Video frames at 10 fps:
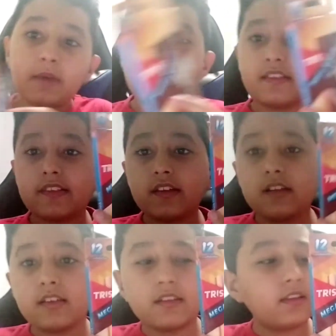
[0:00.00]
mas...
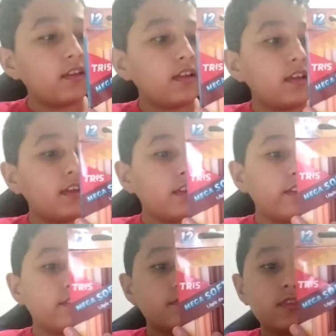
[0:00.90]

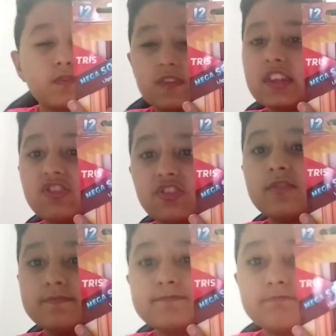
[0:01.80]
Uns
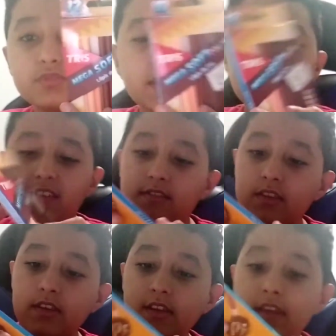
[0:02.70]
20, por aí.